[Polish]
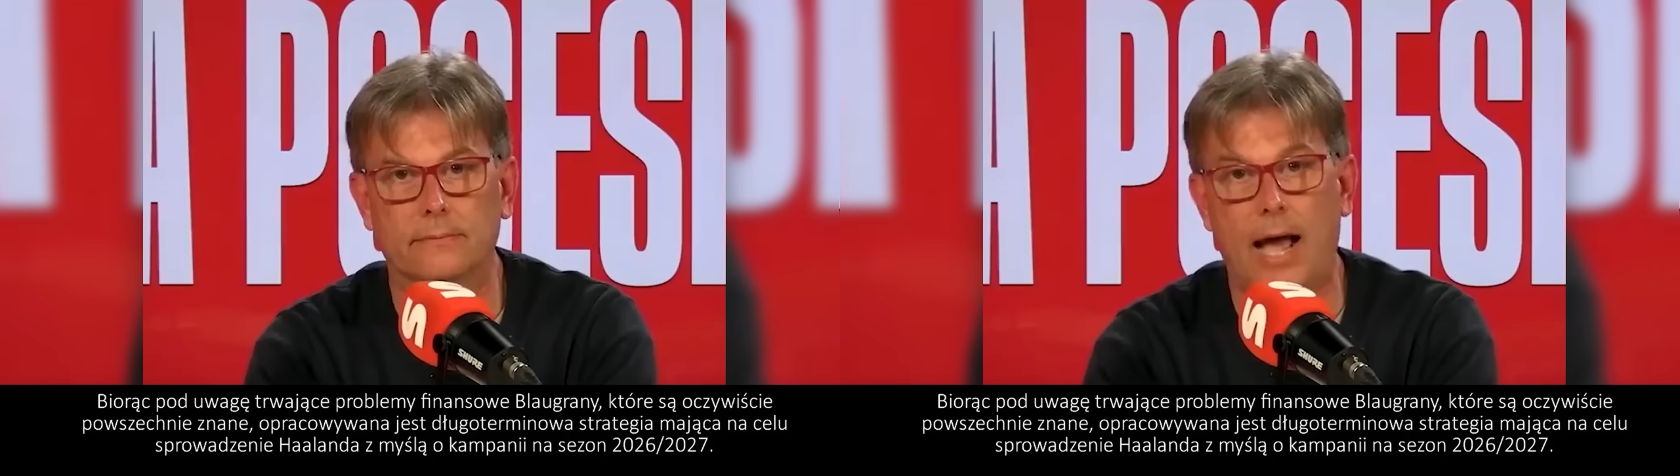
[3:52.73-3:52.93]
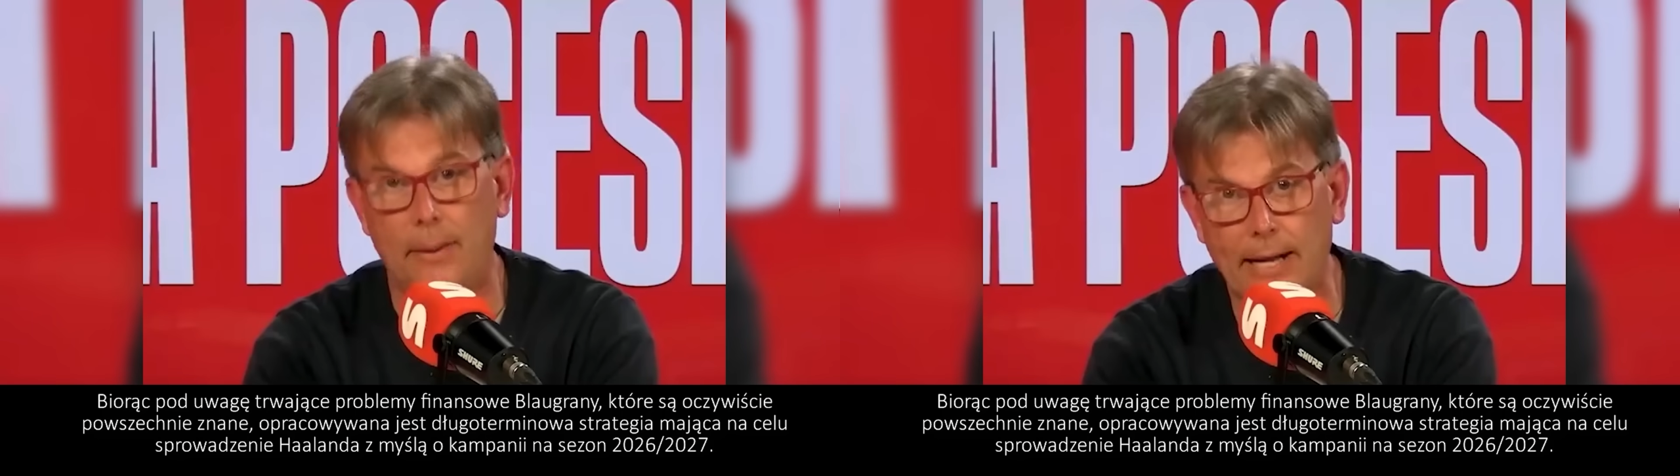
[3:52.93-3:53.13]

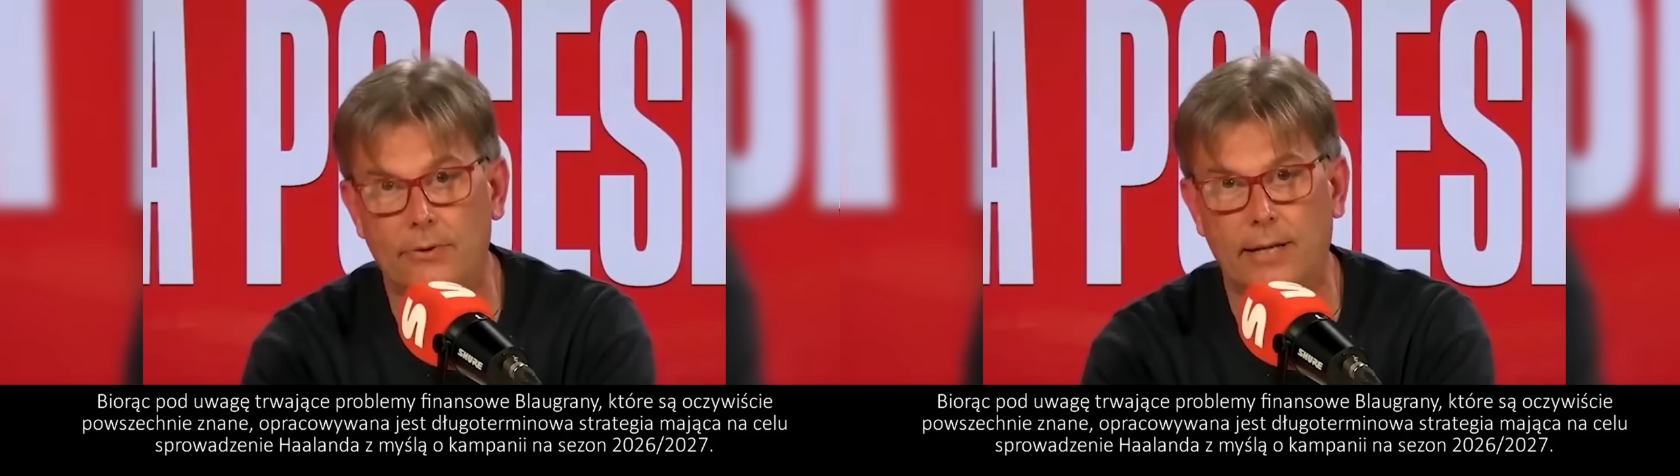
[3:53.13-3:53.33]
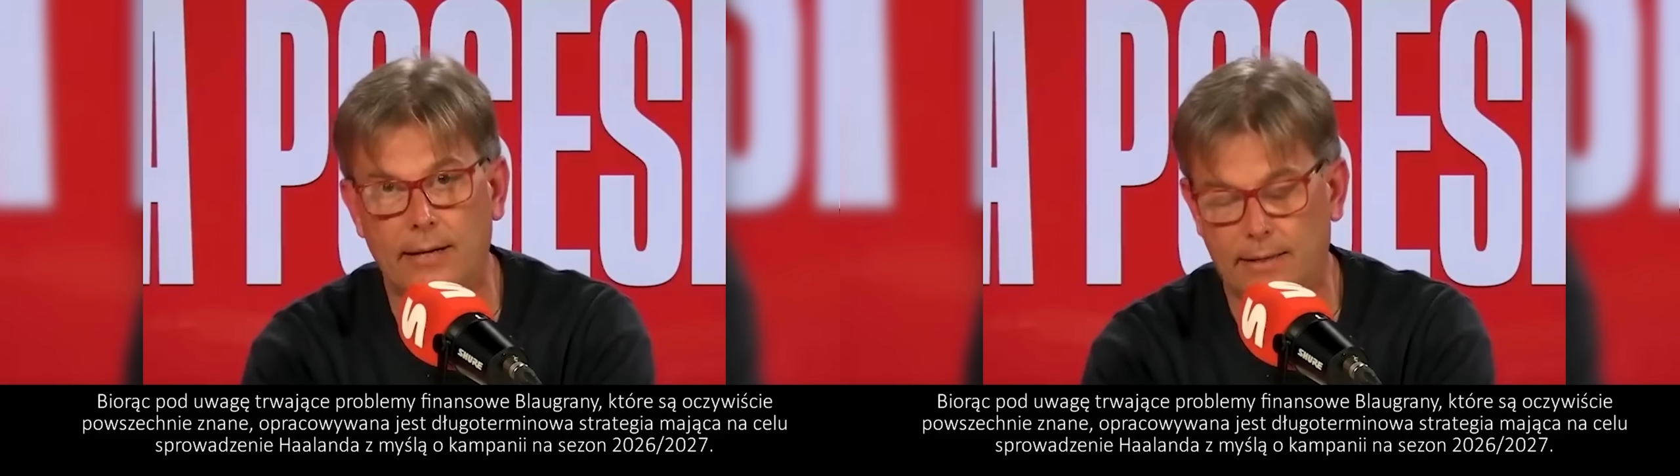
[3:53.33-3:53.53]

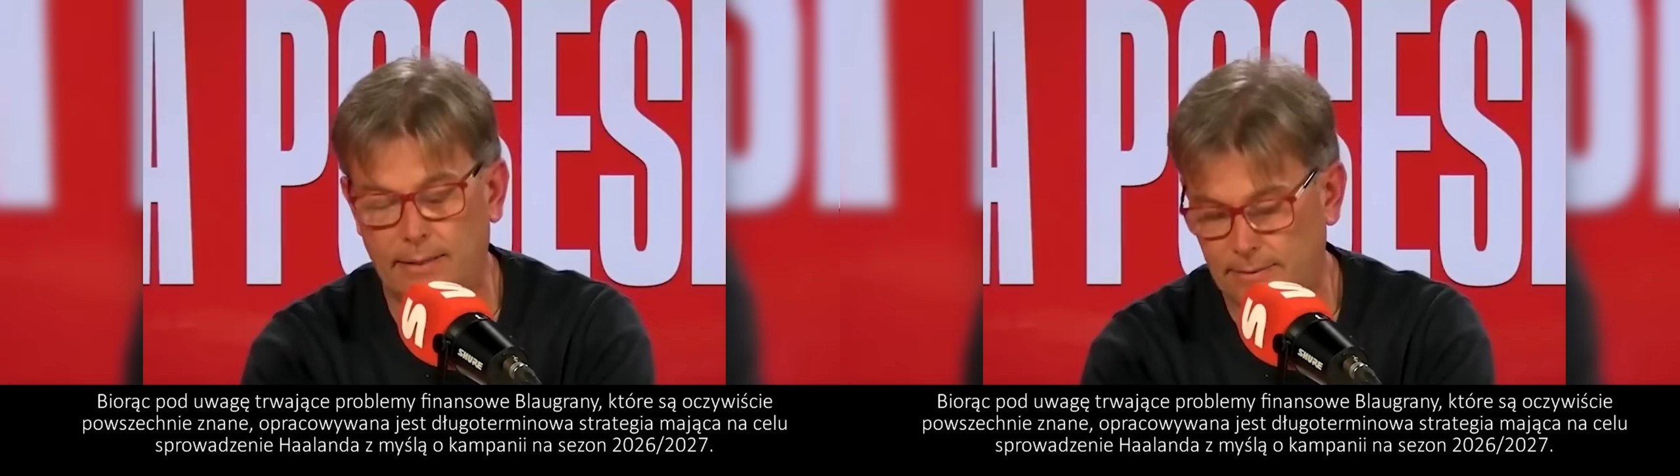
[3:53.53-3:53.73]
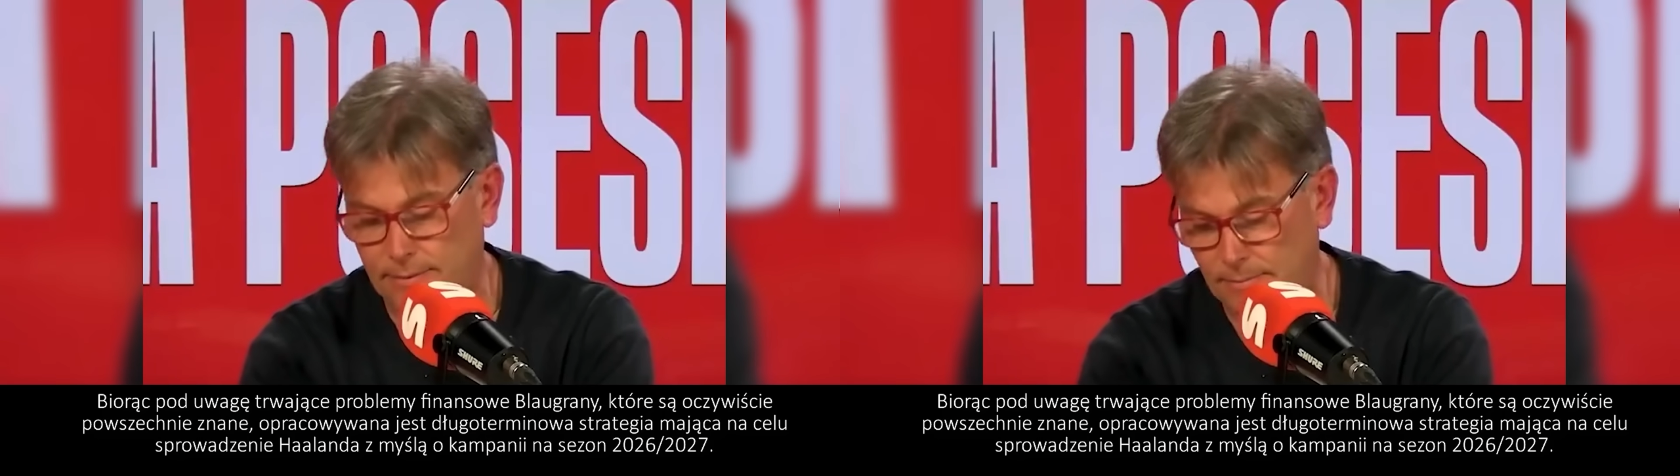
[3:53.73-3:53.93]
Hablaron de
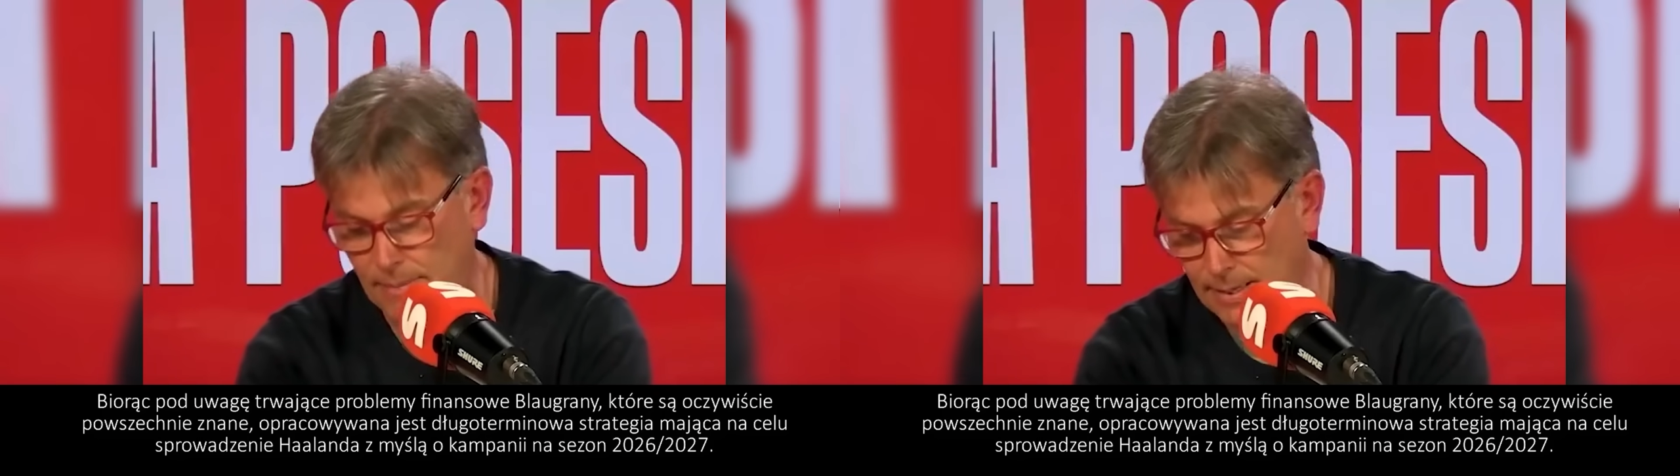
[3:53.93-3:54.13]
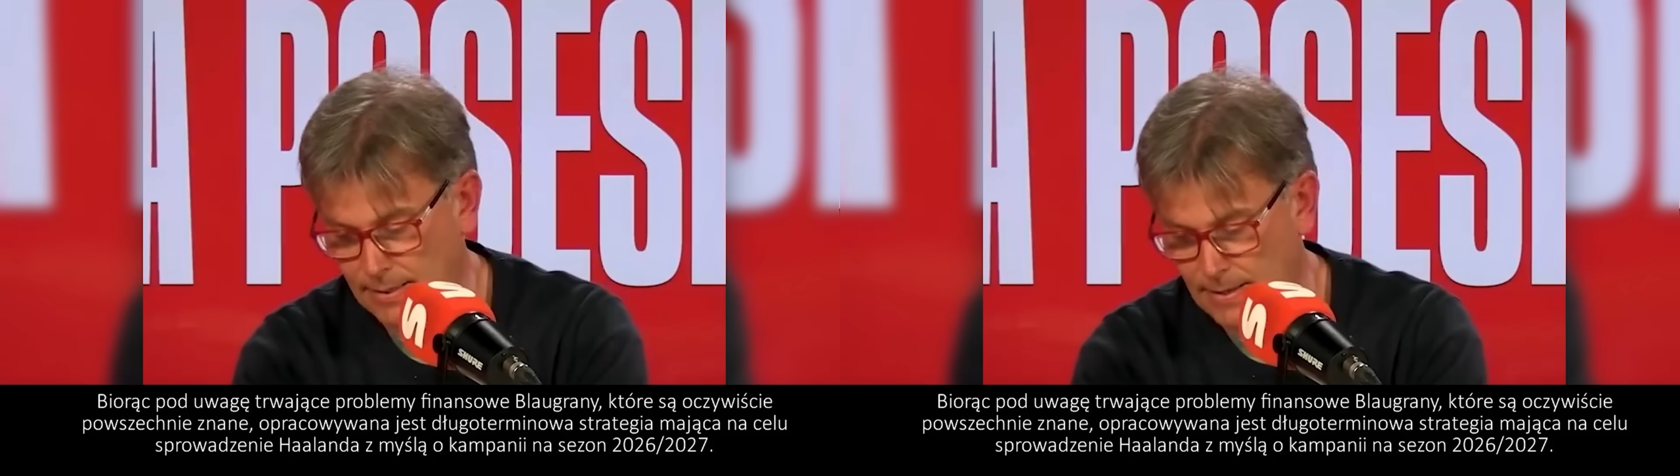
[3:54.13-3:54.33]
Haaland,
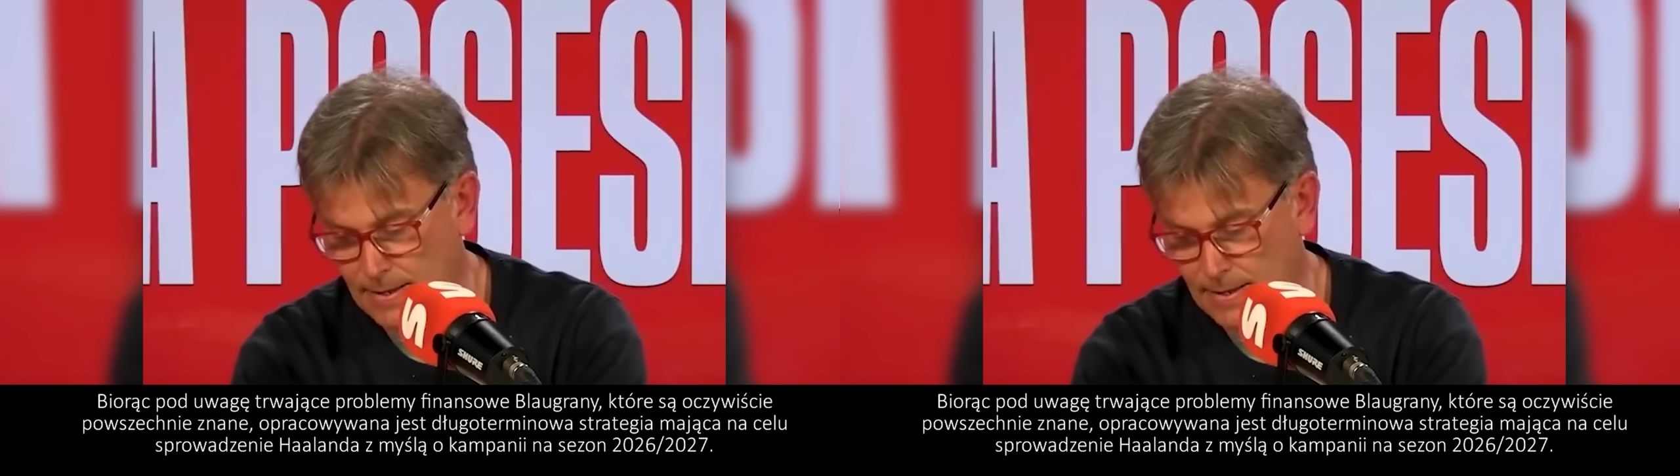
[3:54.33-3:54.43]
¿vale?